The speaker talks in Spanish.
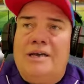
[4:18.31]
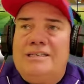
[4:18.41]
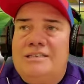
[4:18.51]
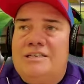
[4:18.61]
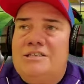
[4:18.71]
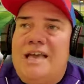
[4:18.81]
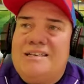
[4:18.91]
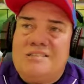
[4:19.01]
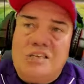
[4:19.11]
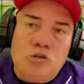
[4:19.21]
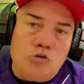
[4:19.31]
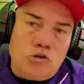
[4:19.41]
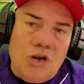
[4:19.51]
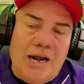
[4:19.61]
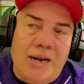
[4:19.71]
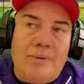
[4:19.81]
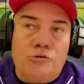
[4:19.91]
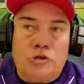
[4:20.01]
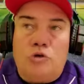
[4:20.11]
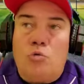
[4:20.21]
ex industrial,
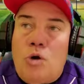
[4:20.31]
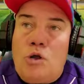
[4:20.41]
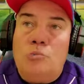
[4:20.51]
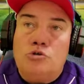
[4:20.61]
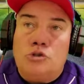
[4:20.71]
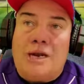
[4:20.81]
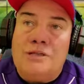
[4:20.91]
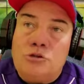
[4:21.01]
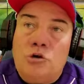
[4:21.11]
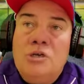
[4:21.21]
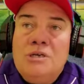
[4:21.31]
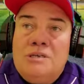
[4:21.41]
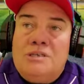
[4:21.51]
pelotero cubano de mucho talento,